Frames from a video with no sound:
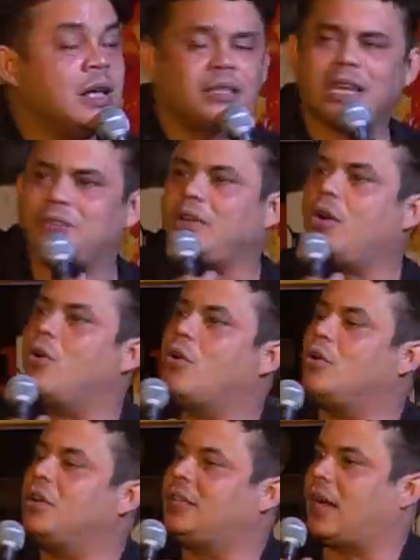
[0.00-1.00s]
Vocês
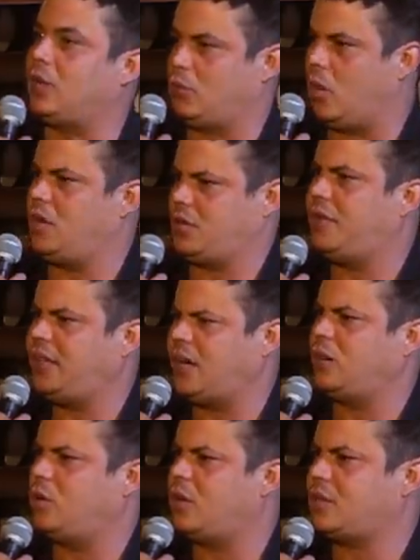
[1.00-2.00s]
viram a entrega do Oscar? Viram a
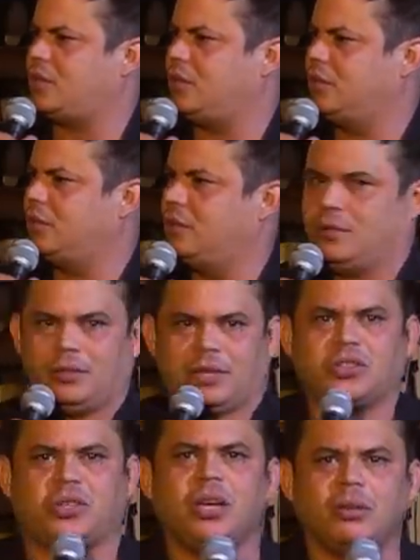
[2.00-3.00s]
entrega do Oscar? Vocês
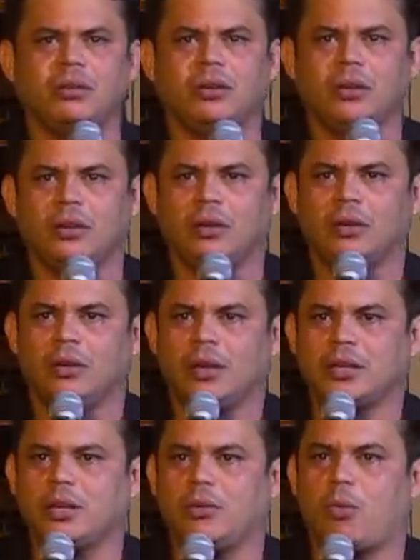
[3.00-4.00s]
assistiram?
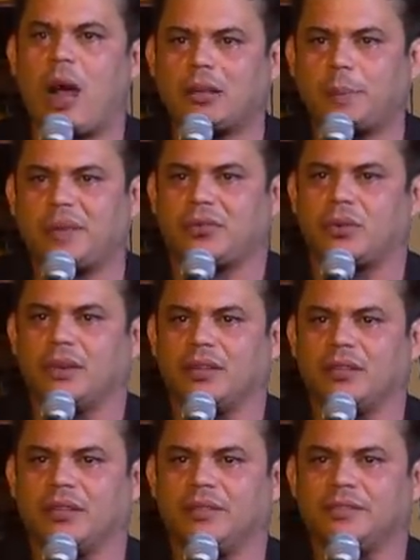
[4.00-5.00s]
assistiram? Quatro pessoas.